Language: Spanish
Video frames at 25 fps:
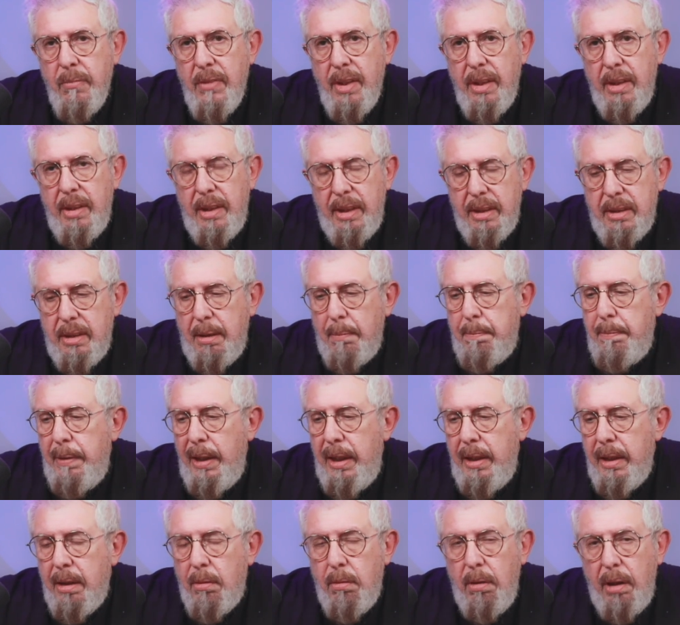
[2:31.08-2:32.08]
de esta
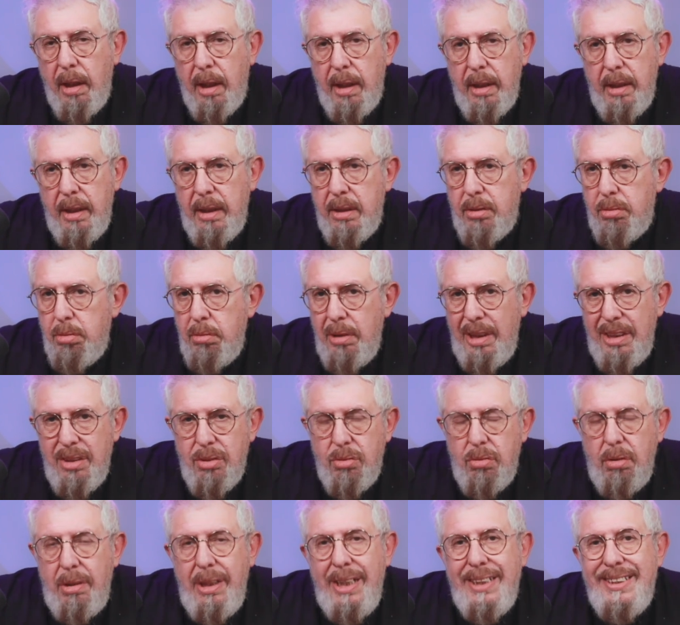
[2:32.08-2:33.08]
película. Es una
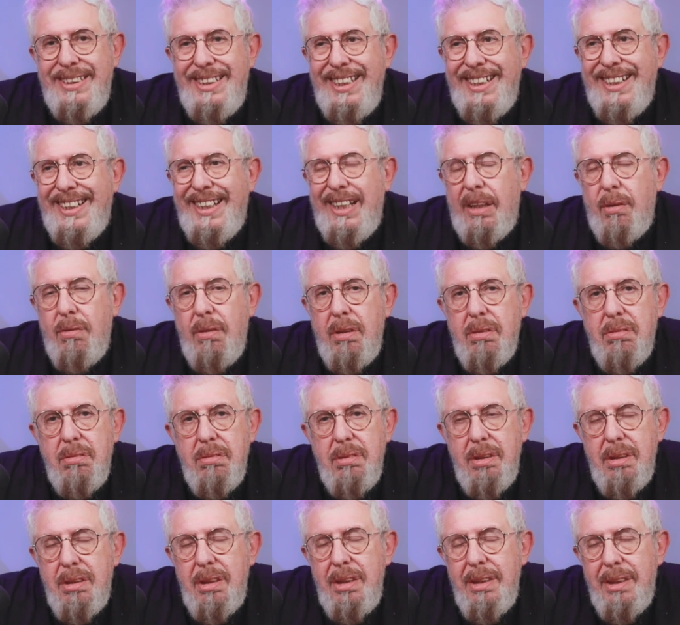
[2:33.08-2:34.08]
historia aterradora. Son
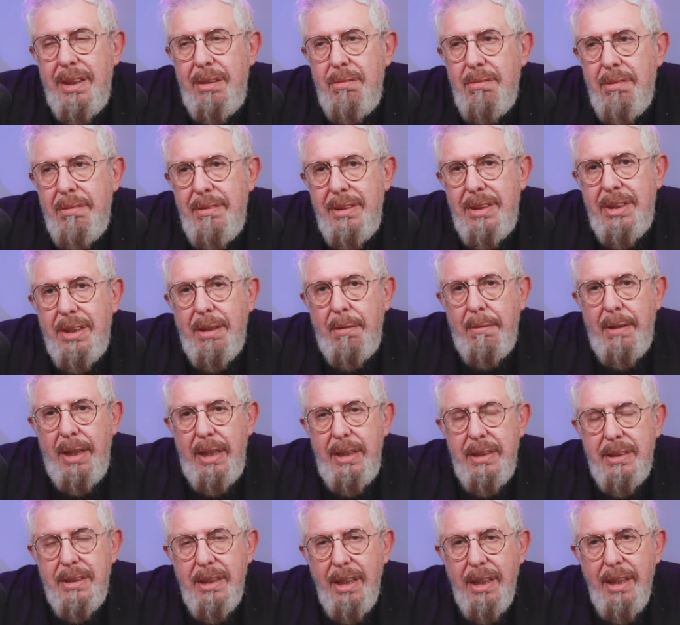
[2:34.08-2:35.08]
69
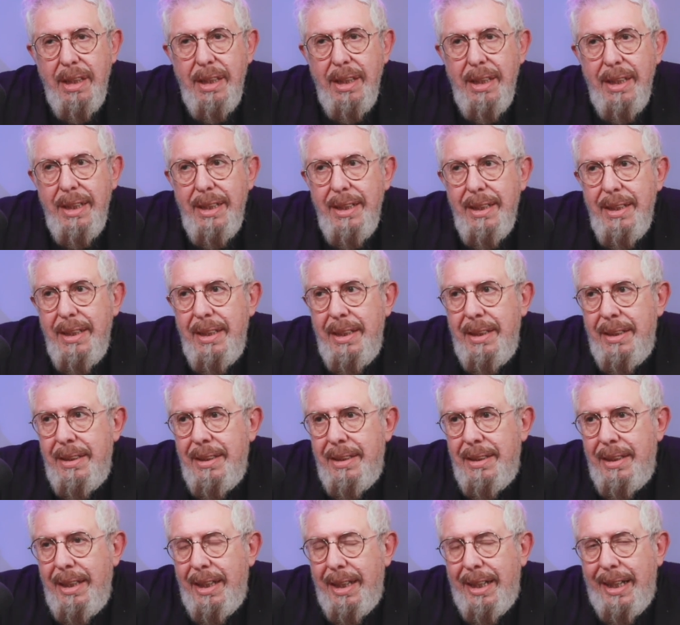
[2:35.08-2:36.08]
chavales
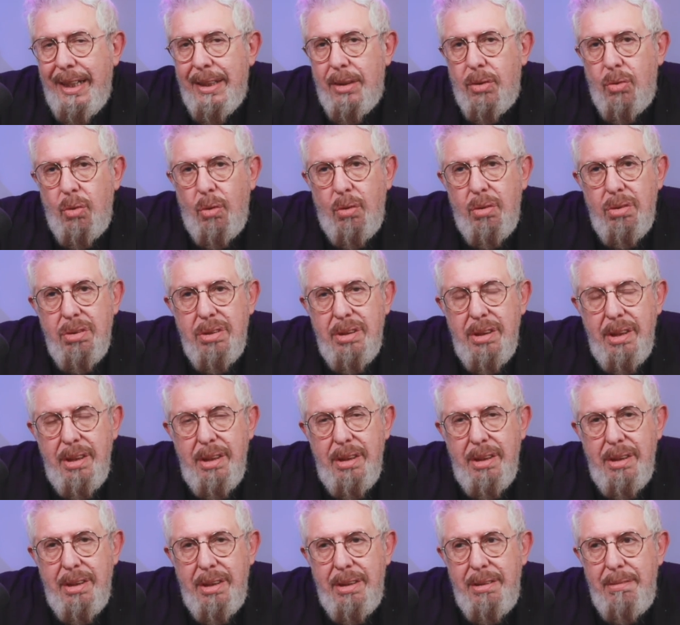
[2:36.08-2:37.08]
entre 14
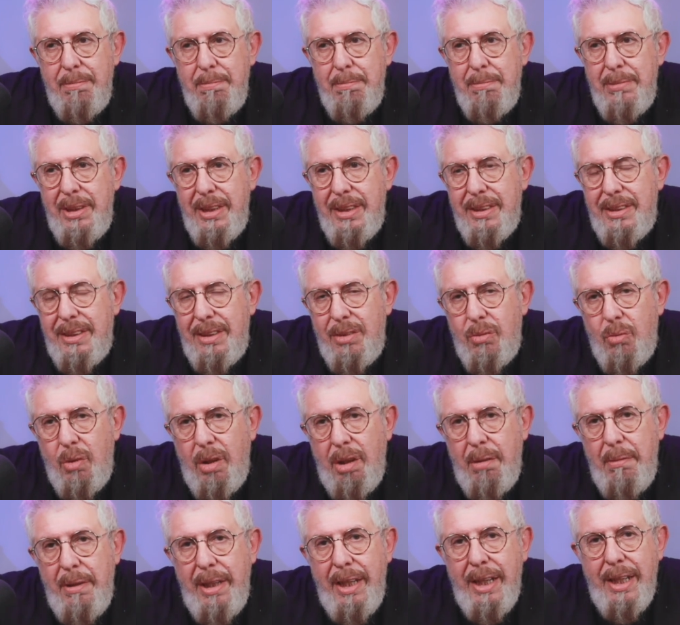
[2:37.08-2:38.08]
y
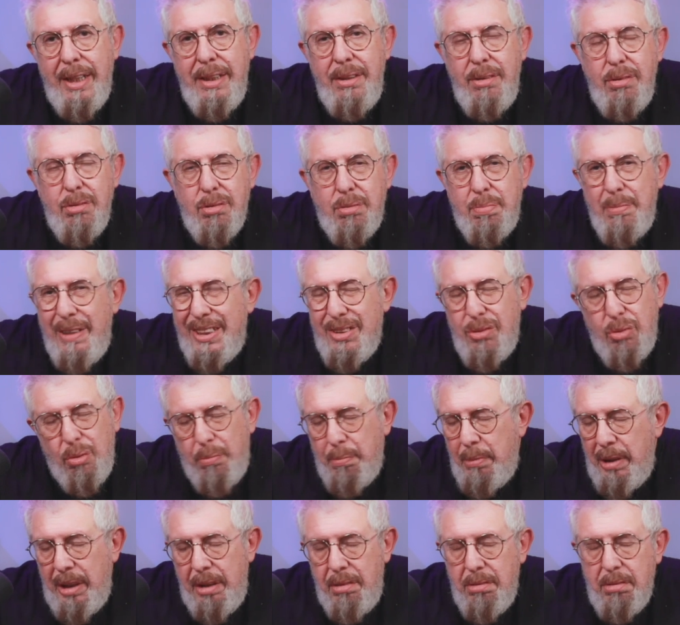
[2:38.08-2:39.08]
19 años más o
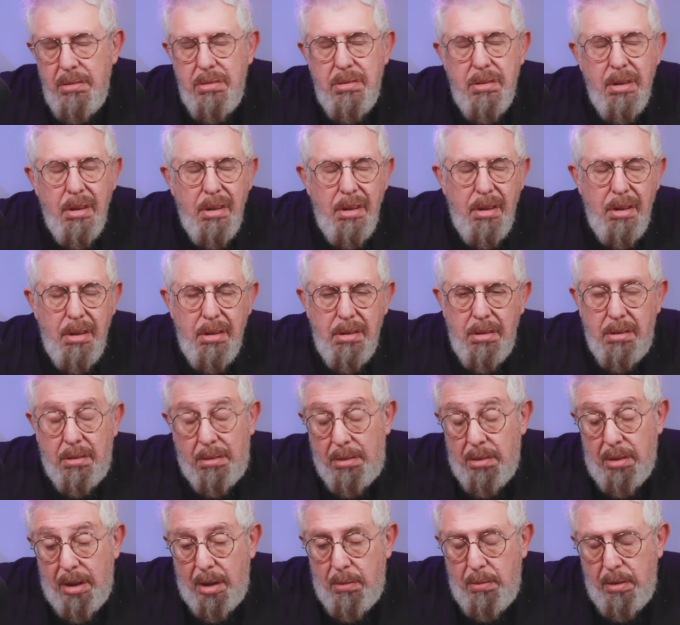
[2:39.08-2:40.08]
menos,
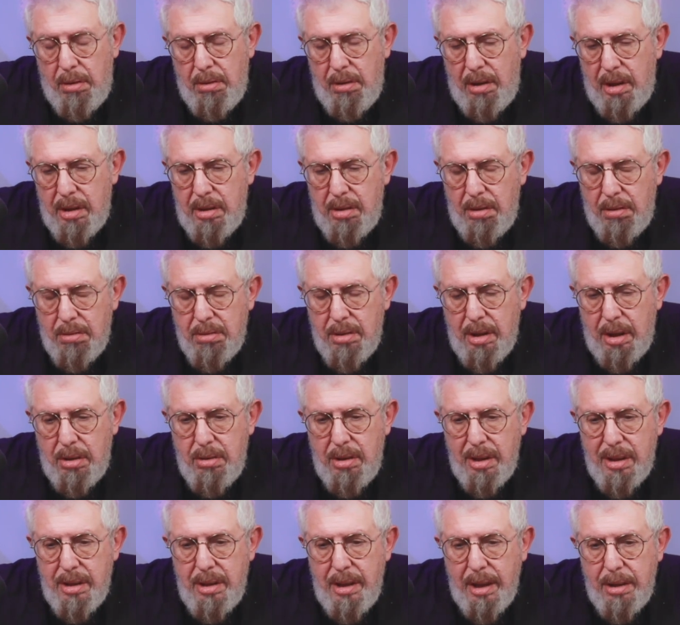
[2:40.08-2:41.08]
no recuerdo los
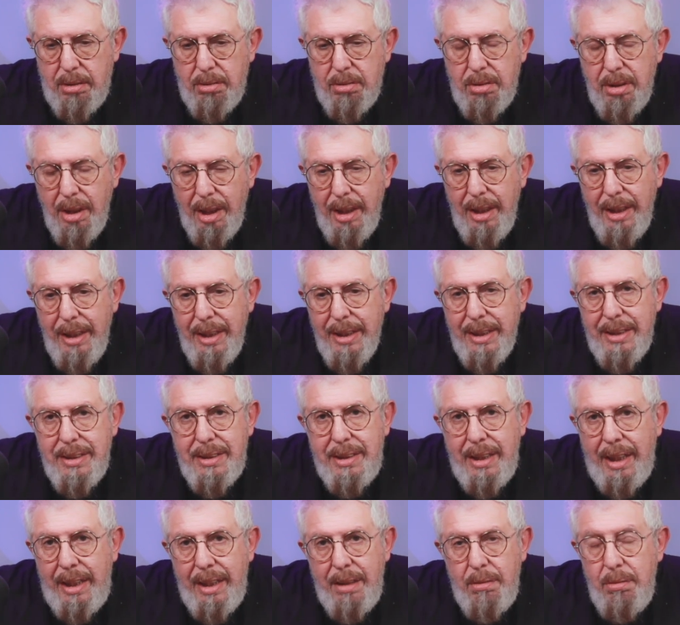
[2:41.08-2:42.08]
datos exactos, que
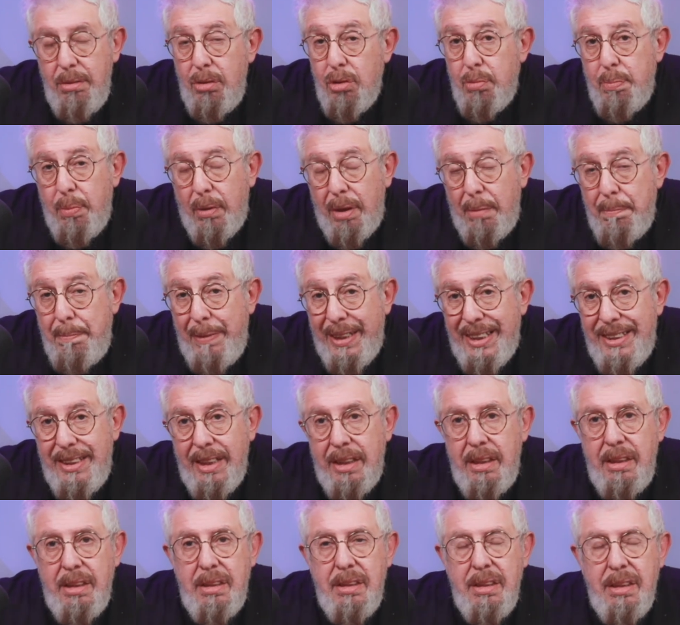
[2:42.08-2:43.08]
están reunidos porque
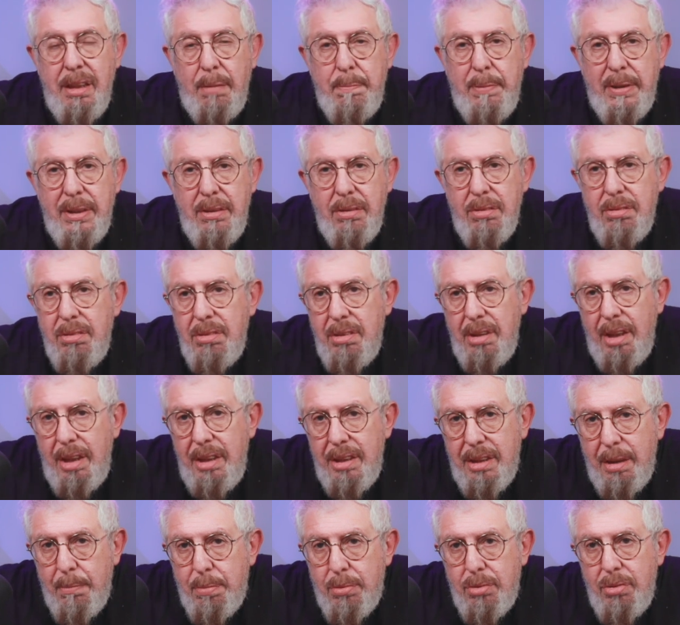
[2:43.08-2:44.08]
pertenecen al Partido
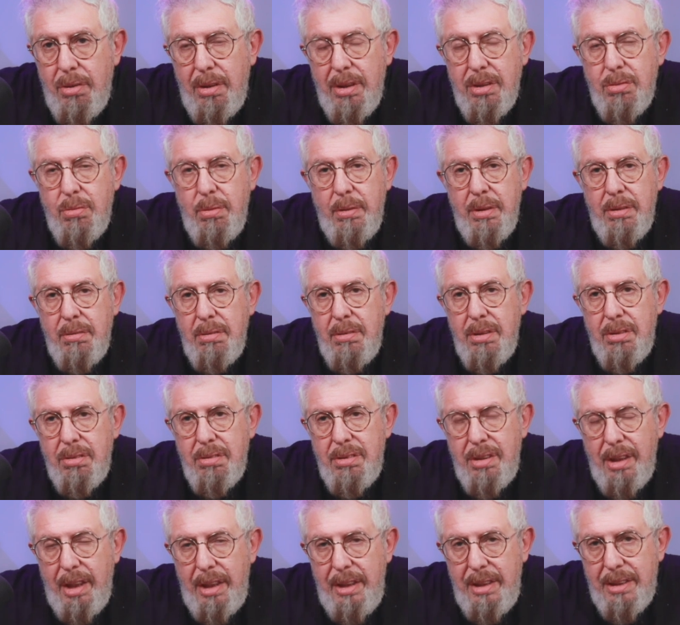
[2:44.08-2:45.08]
Socialista, pues son las juventudes
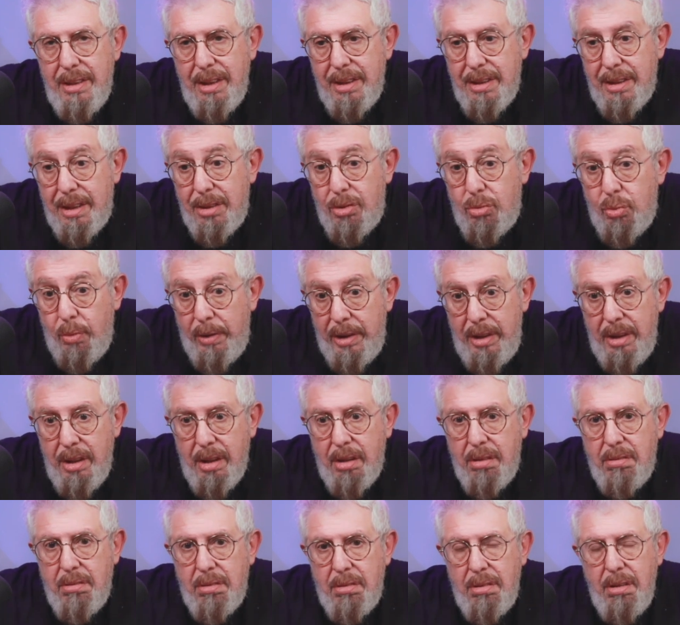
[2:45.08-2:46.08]
socialistas que
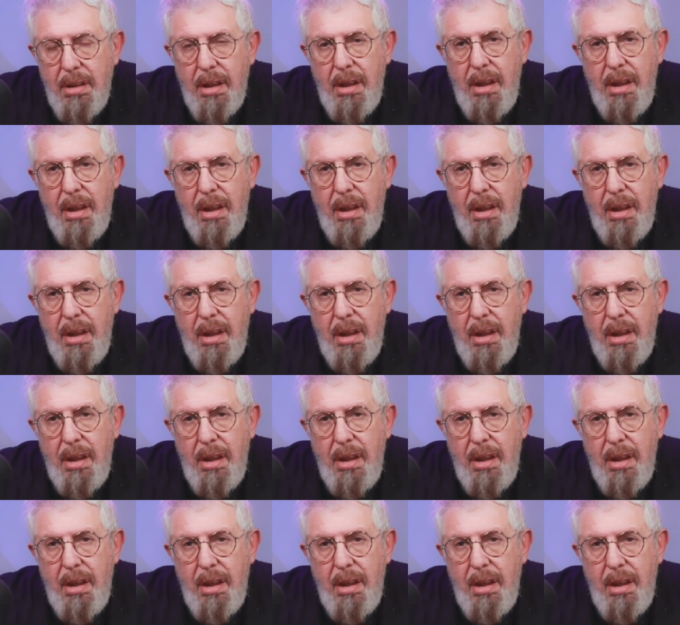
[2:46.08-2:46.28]
sueñan con